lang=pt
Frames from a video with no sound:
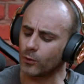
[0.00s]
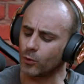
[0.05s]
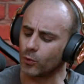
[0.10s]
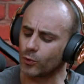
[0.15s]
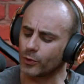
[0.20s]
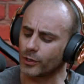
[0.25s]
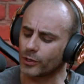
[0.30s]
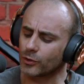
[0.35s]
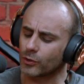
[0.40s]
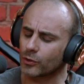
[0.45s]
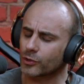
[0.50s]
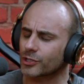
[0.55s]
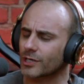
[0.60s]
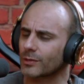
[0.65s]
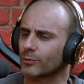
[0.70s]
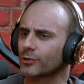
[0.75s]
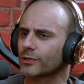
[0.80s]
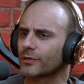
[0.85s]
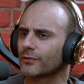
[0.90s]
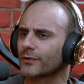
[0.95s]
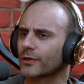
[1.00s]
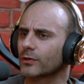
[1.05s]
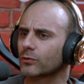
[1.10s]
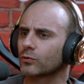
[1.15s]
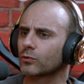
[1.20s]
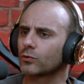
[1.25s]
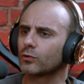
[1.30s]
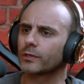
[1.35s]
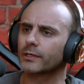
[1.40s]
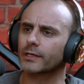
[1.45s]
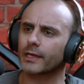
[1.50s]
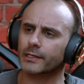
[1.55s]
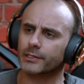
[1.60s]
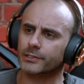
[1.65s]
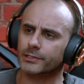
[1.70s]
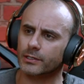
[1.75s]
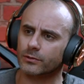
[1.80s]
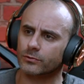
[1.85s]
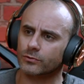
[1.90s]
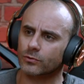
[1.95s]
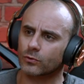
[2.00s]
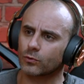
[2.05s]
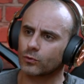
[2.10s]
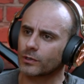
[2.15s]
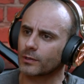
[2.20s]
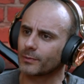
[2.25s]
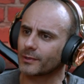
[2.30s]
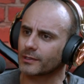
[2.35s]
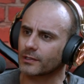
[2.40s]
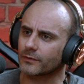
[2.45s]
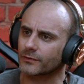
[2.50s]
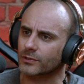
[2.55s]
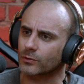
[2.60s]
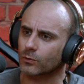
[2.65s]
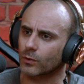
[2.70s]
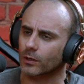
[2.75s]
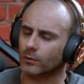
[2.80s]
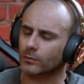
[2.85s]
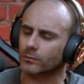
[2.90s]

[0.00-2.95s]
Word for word: o Guna de hoje é muito diferente do Guna de há 10 anos, ou o Guna manteve-se igual?